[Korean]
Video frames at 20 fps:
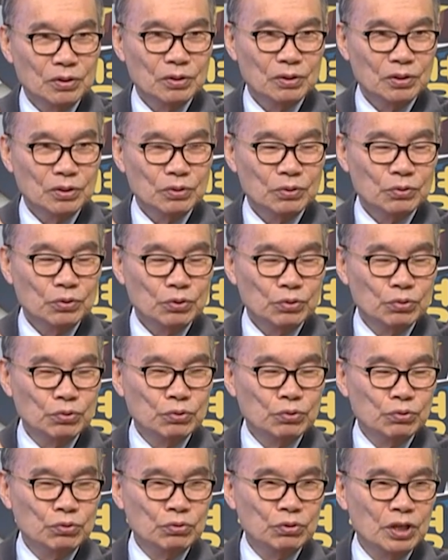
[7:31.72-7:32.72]

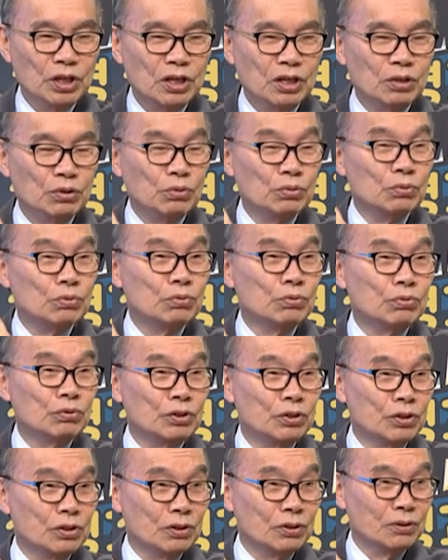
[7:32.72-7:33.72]
쑥 중에
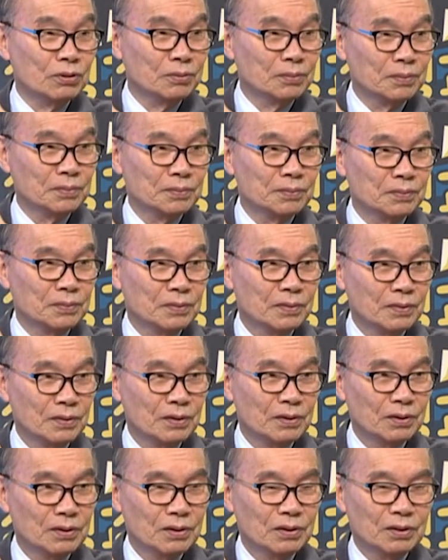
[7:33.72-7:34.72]
개똥쑥이 있어요.
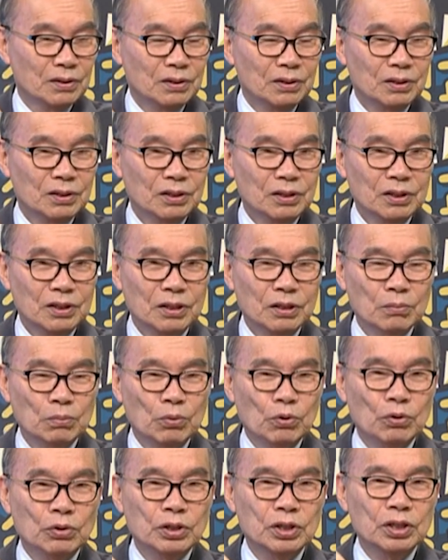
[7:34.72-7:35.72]
이게
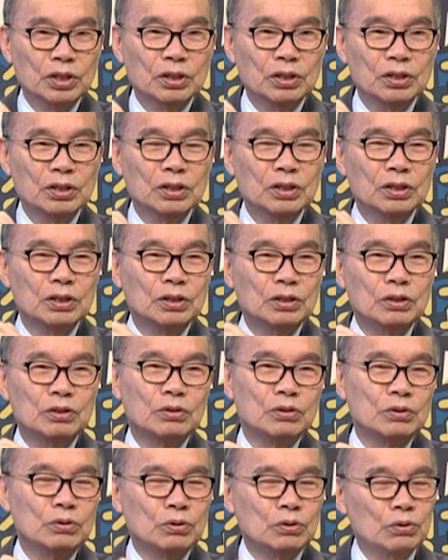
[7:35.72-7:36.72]
모기를
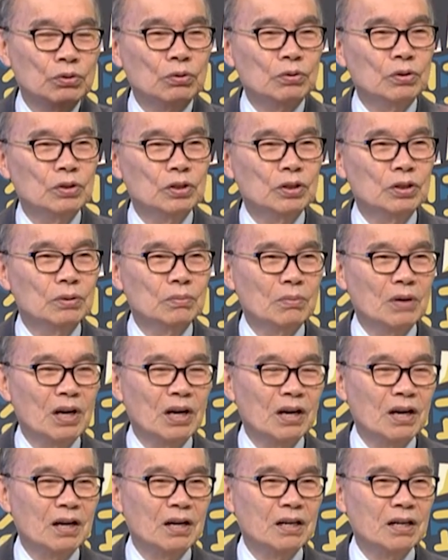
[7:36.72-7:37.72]
쫓는
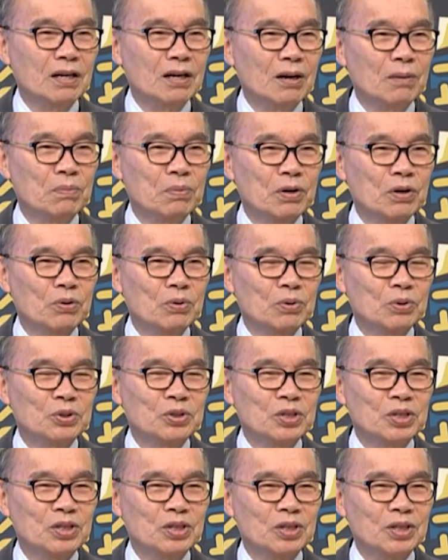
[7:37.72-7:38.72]
말라리아 병
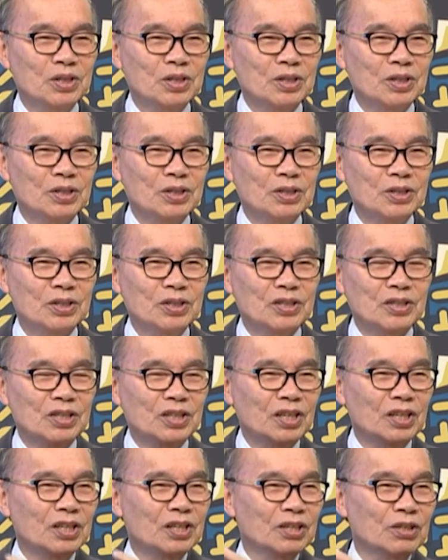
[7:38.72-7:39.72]
고치는 걸 그
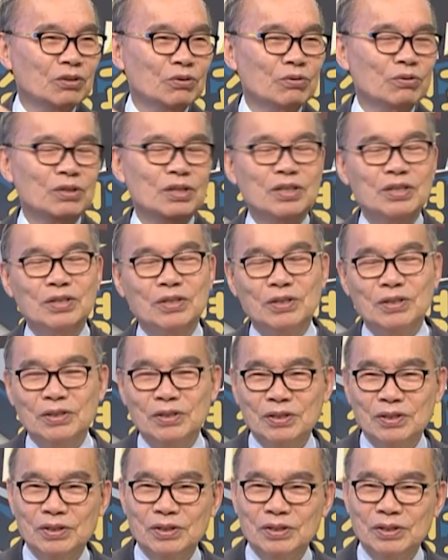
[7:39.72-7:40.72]
여자가 연구해서
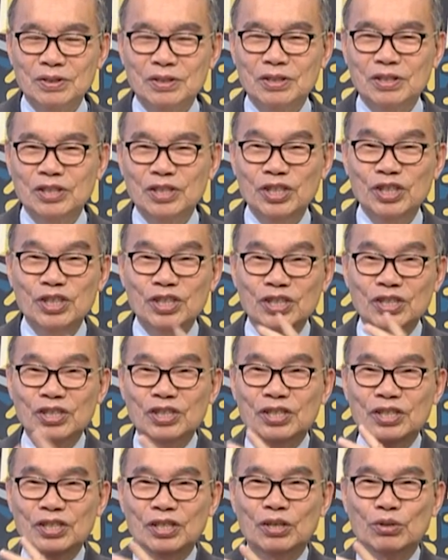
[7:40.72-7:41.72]
2년
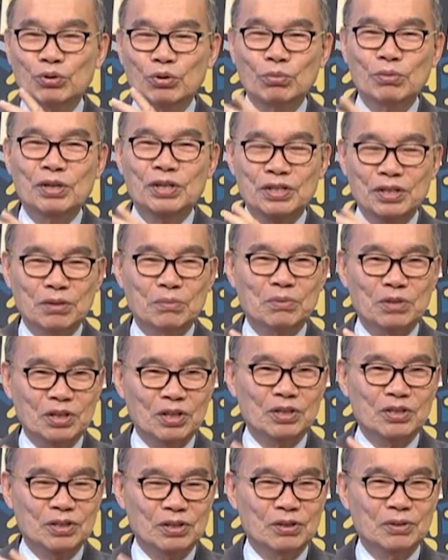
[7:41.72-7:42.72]
전에 노벨상
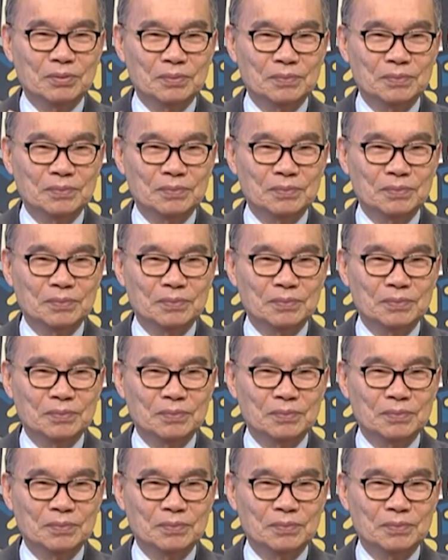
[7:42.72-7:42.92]
받았어요.